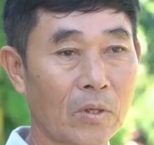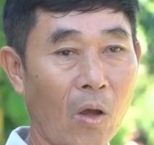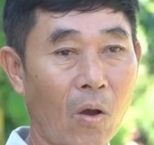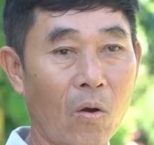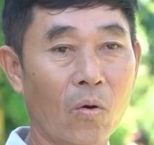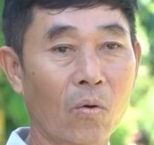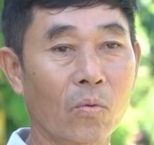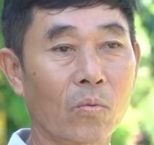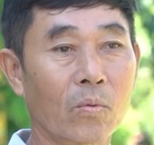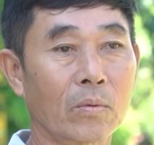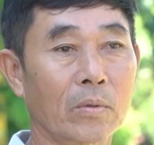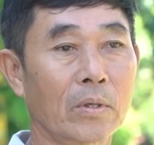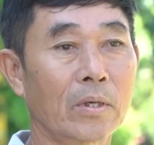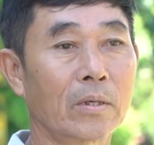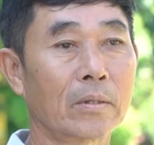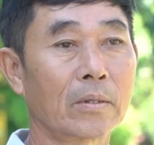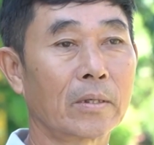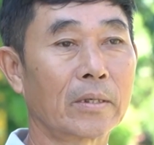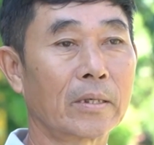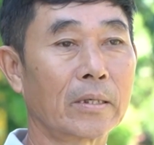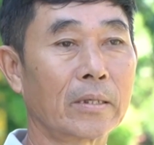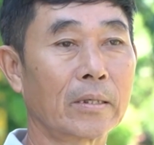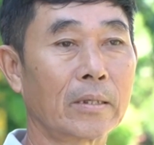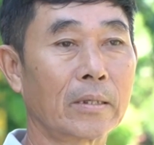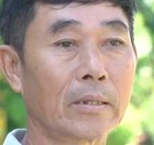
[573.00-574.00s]
tổ cái,
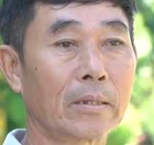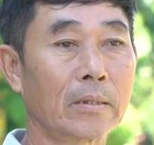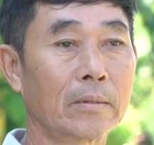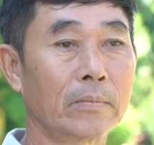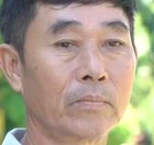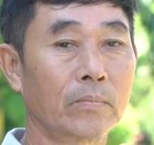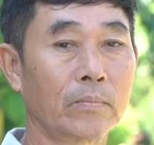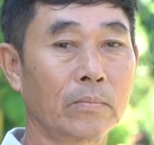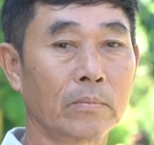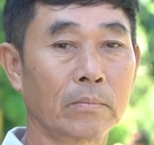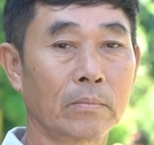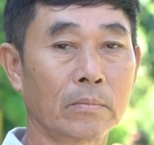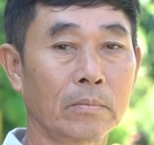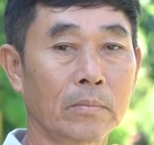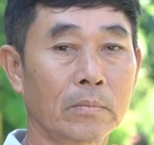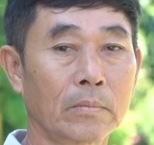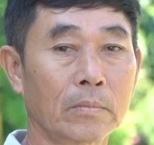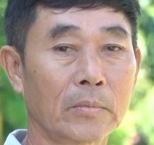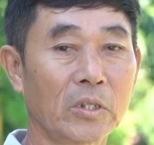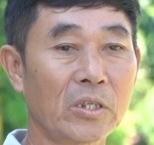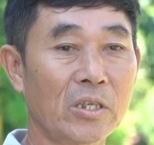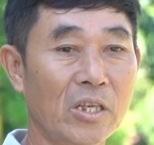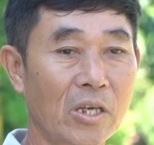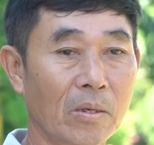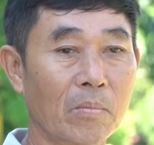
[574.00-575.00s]
cái,
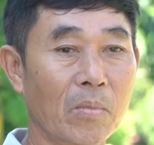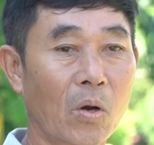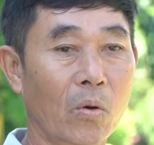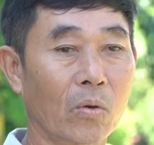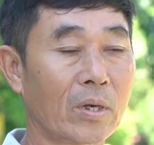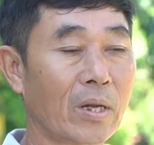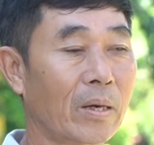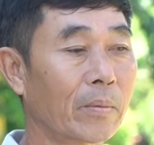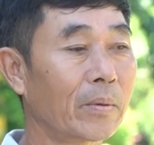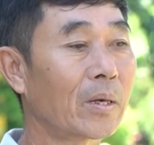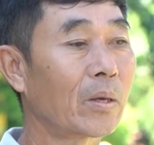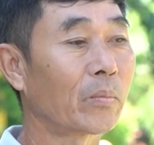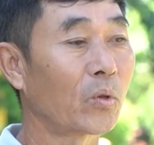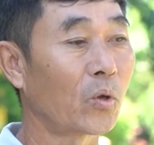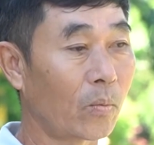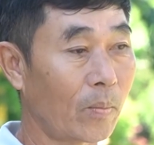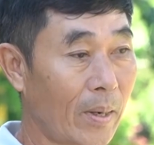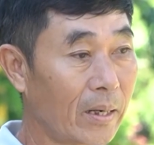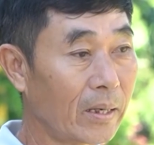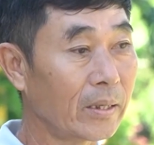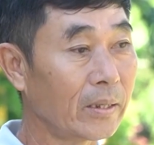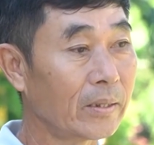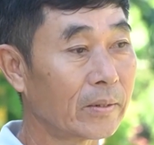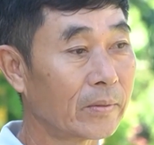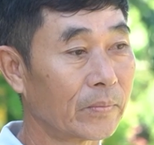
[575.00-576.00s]
cái diện mạo trong cái nông
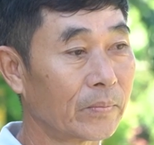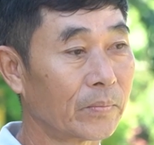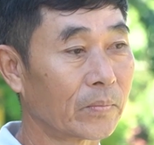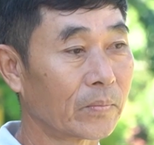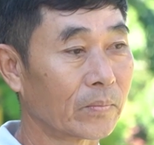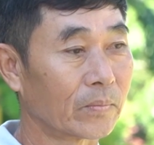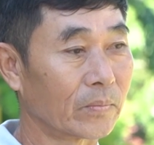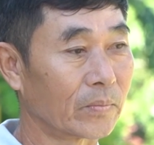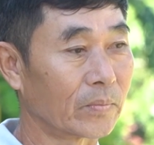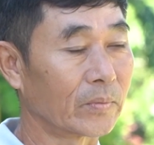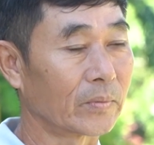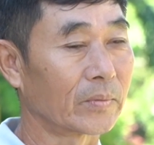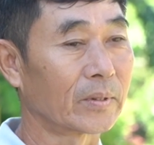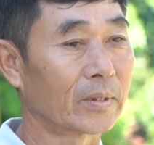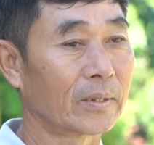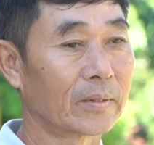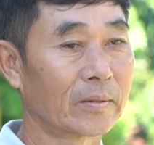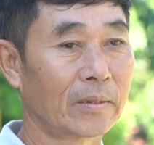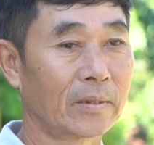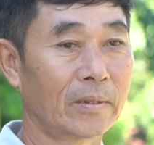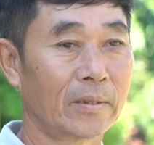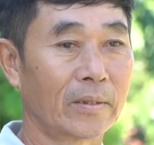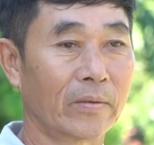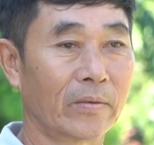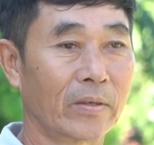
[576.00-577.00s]
thôn mới.
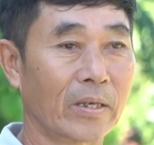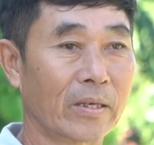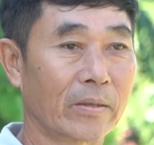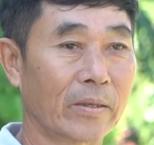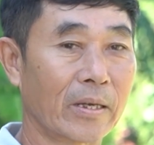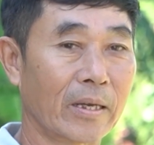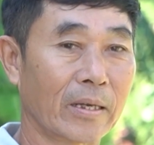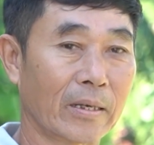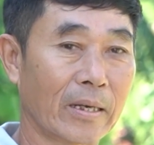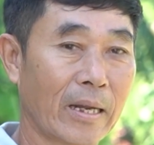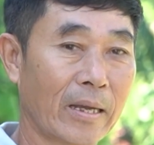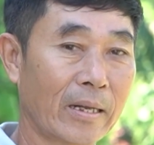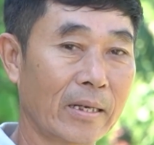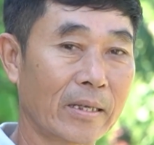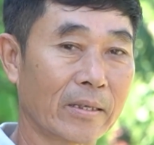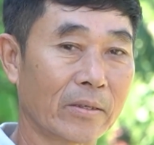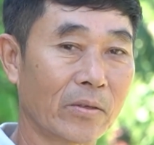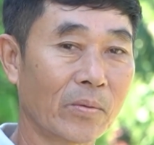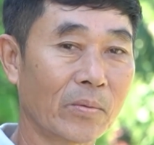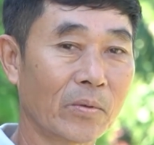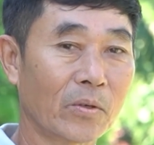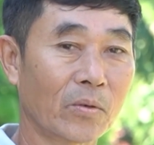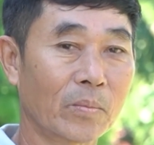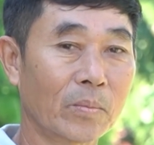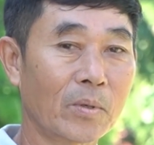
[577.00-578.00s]
Và hiện nay là
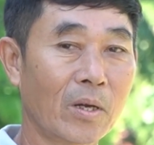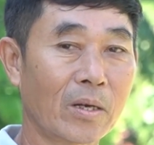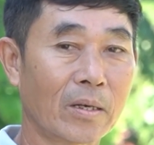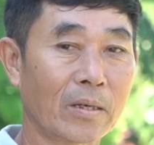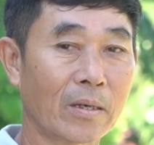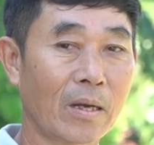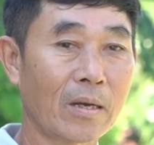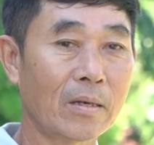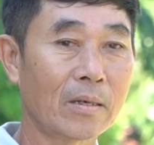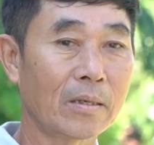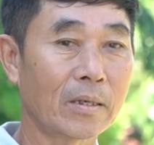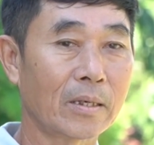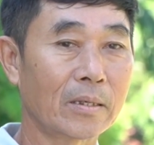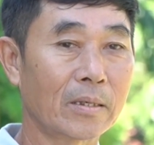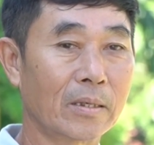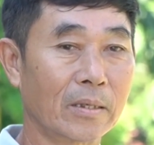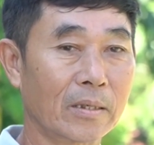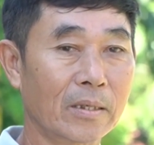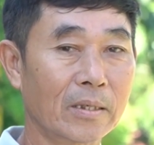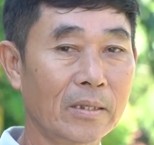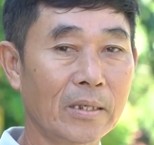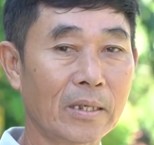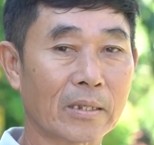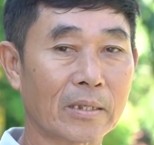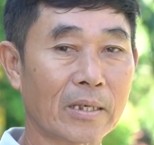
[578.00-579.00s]
chúng tôi cũng đang có cái
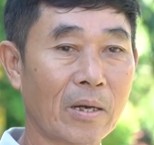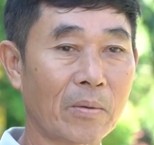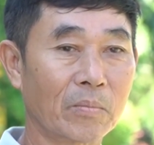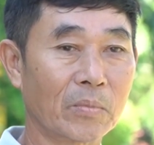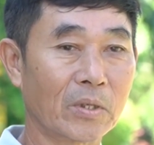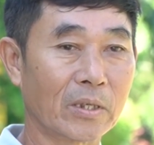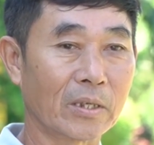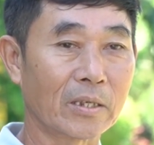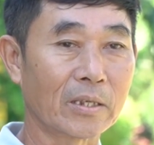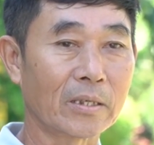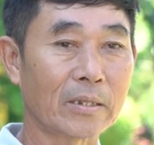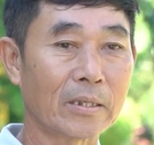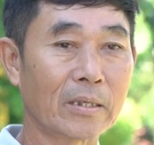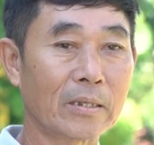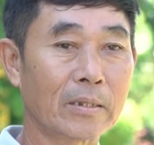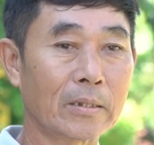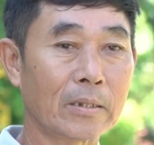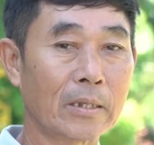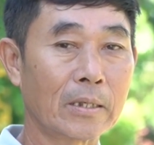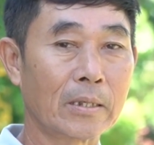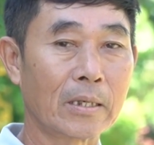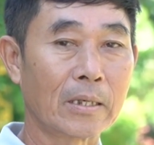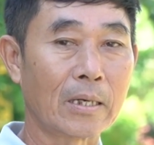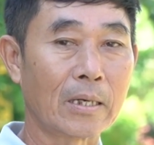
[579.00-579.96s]
định hướng là trồng những cái, cái